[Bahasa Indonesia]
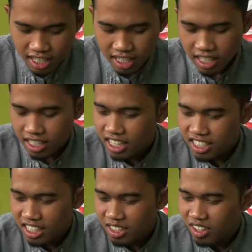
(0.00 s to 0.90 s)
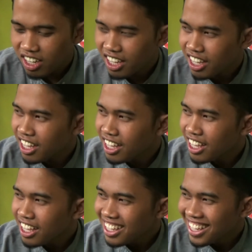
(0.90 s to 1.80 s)
atau disimpan,
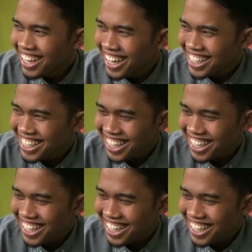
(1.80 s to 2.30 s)
tapi disumbangkan